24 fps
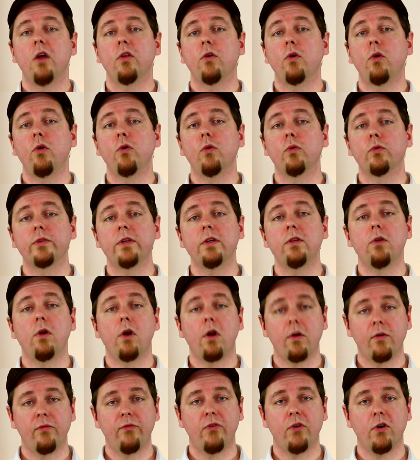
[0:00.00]
dans le comté de
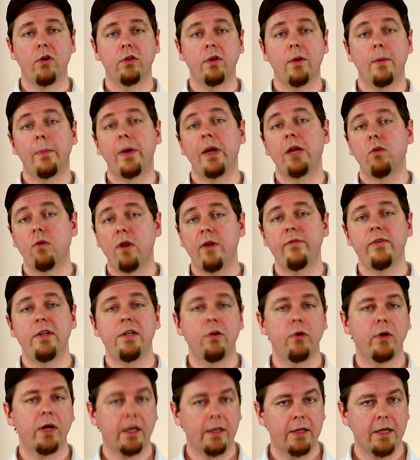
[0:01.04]
Langford, près de la ville
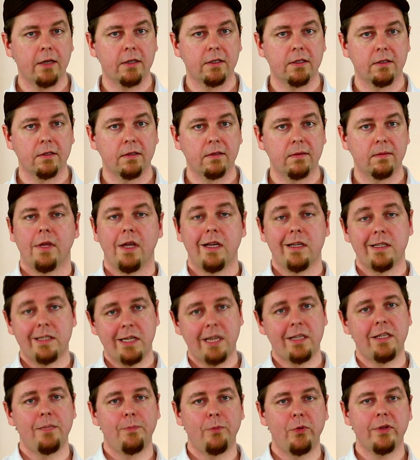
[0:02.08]
de Granard.
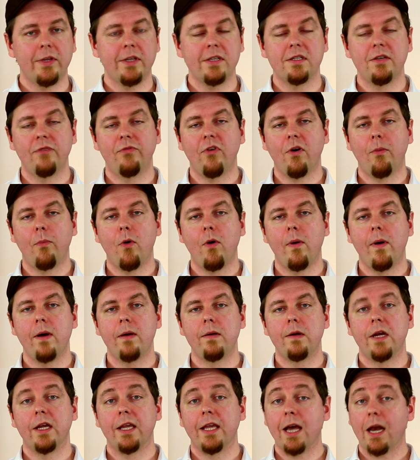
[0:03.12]
Cette hypothèse est fort
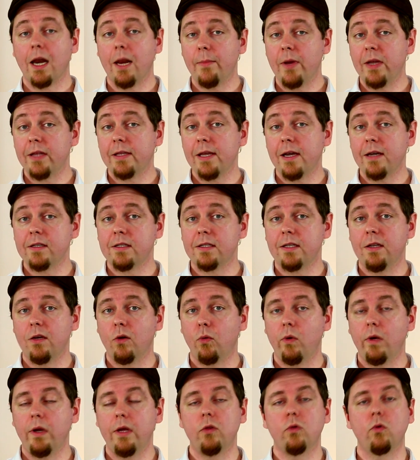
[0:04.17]
probable, car la bataille s'est
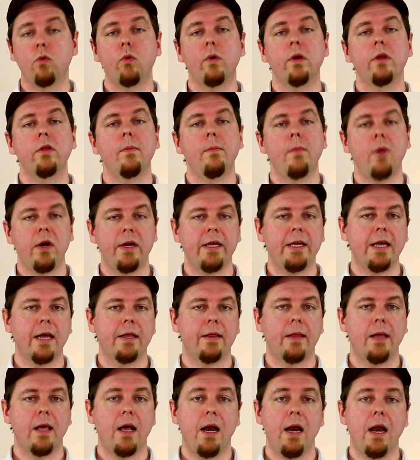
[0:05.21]
déroulée non loin de
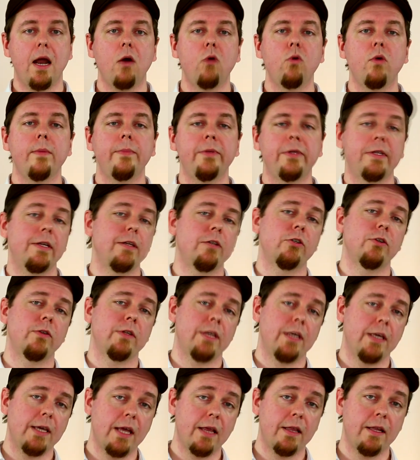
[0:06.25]
Mulligan, là où habitait John
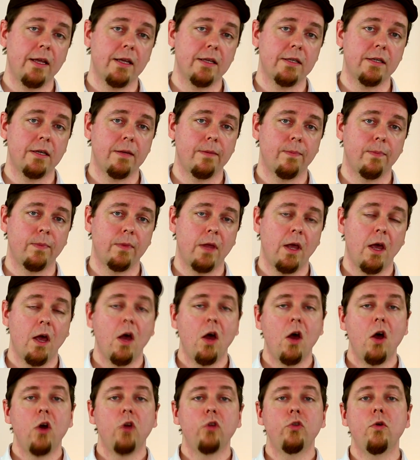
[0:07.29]
Keegan Gazette.
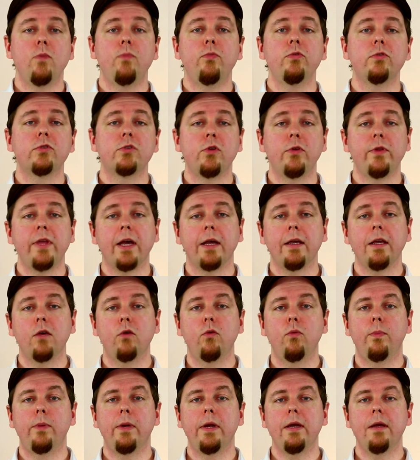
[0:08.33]
De plus, le dernier
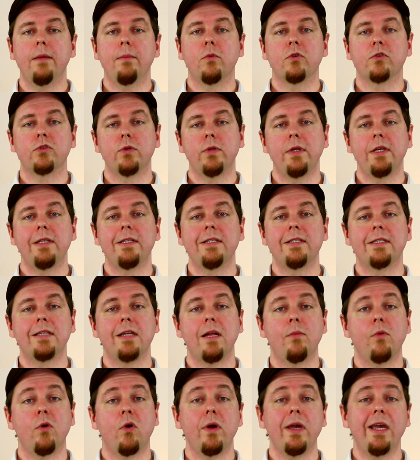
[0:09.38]
couplet mentionnait
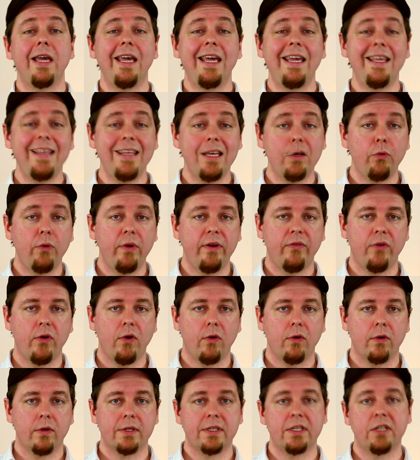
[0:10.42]
initialement Inny
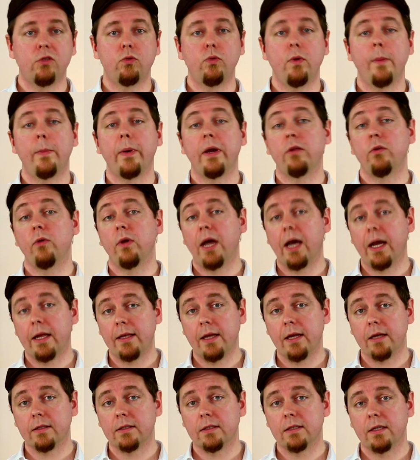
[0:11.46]
River, situé près de
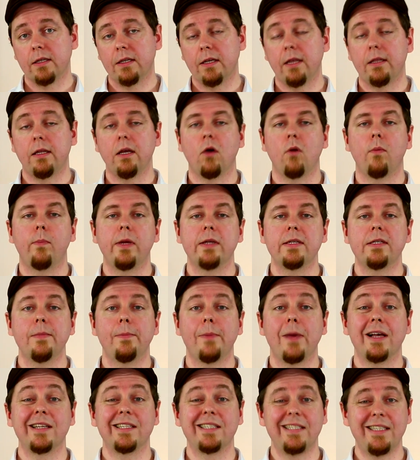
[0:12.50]
Granart, qui a été remplacé
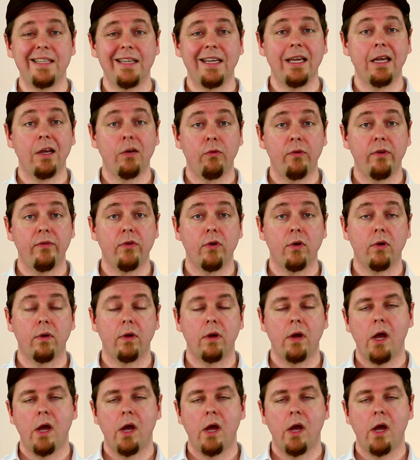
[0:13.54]
par Singing River.